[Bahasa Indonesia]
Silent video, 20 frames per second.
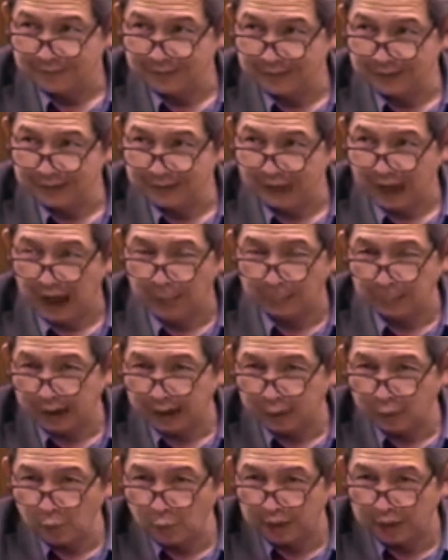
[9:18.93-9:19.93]
Si?
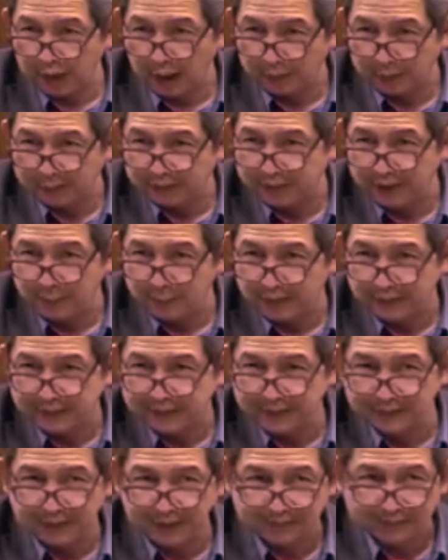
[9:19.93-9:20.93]
Apakah Tuhan nggak percaya bahwa
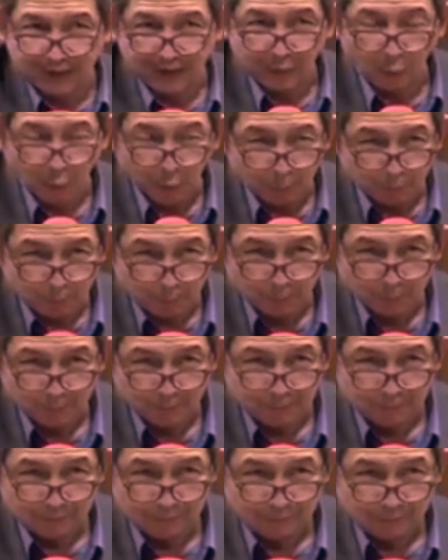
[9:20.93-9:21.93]
dirinya sanggup?
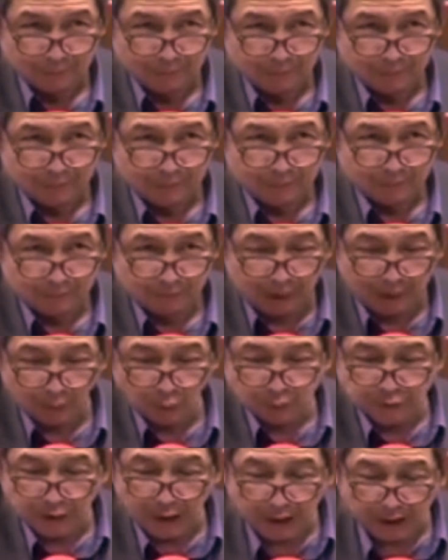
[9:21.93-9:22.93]

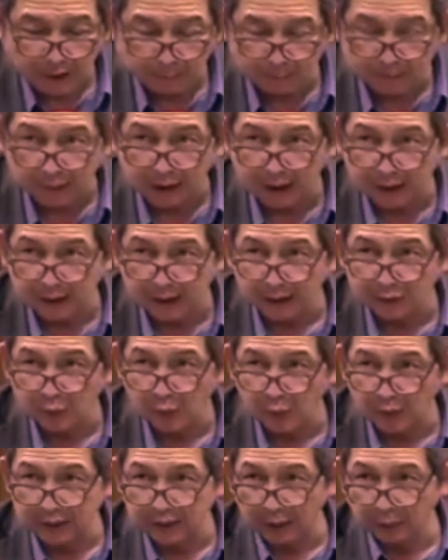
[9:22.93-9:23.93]
Manusia akan berkata,
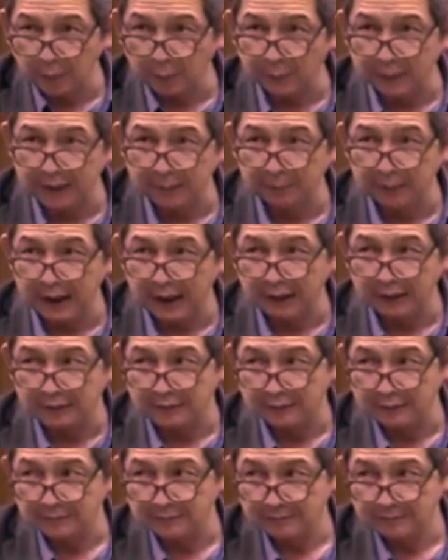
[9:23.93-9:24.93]
Tuhan kamu pelin pelan.
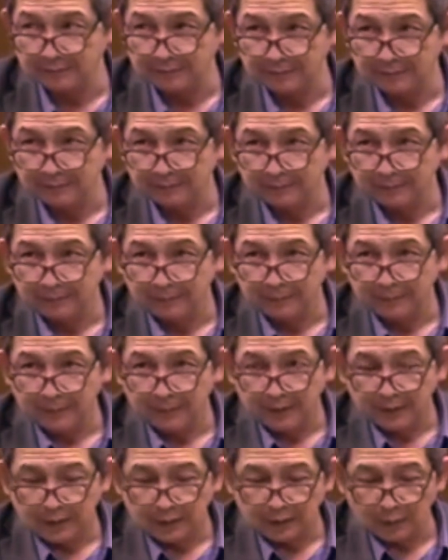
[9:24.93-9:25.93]

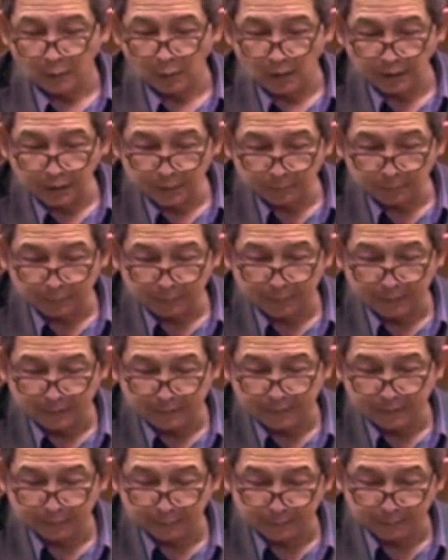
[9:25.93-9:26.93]
Keluaran
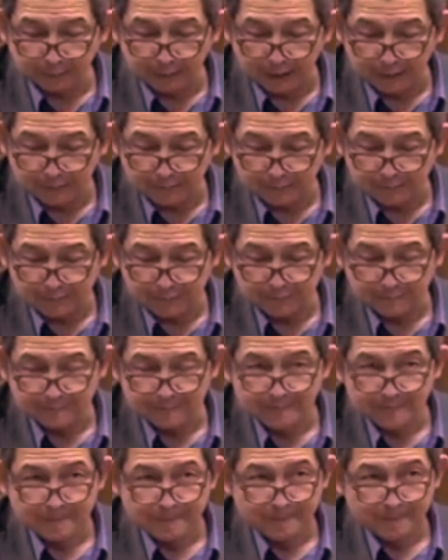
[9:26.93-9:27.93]
14 ayat 14.
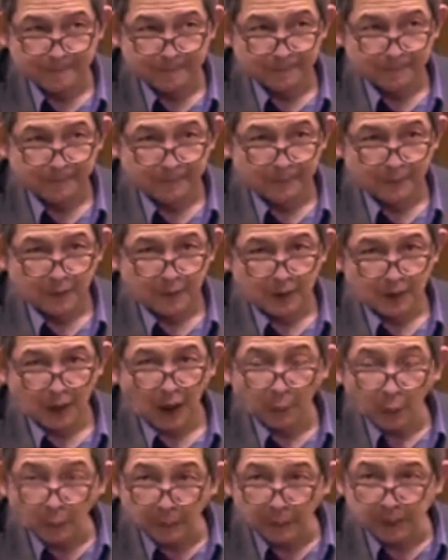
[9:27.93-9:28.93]

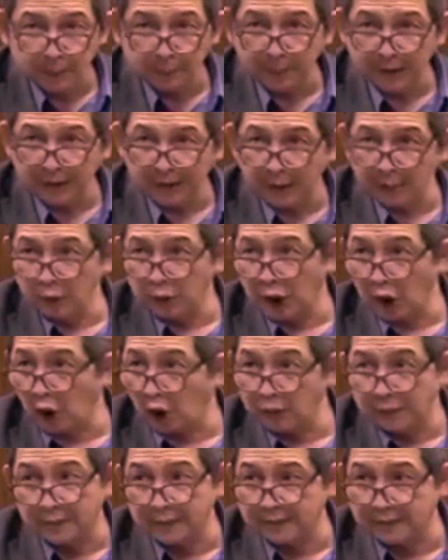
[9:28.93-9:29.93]
Kamu pelin pelan, kamu udah
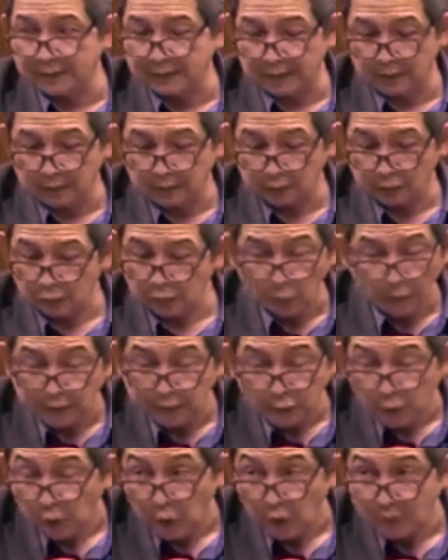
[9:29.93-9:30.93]
konsisten.
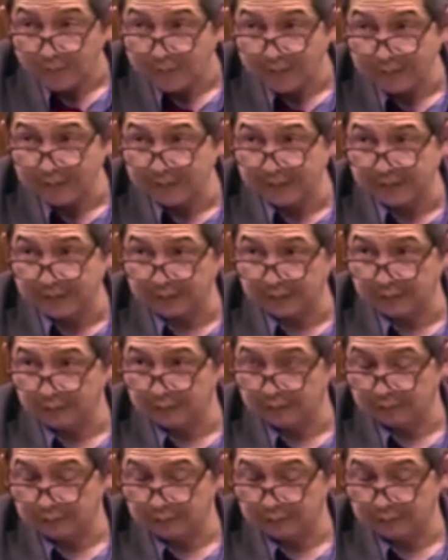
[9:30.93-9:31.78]
Tuhan itu konsisten.